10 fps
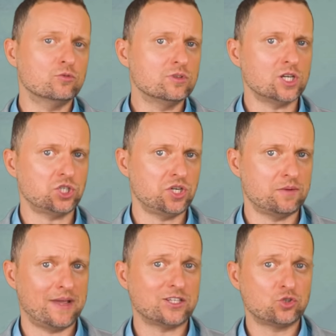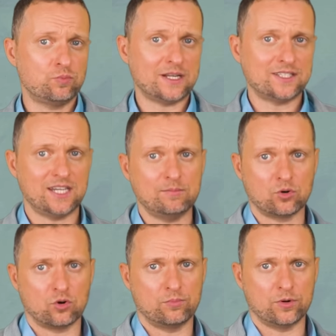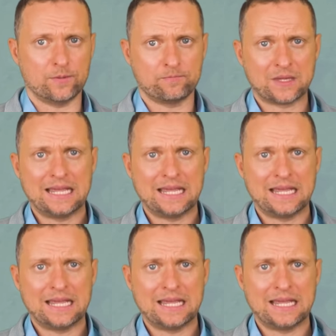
Unterschiede mehr zur Placebo-Gruppe,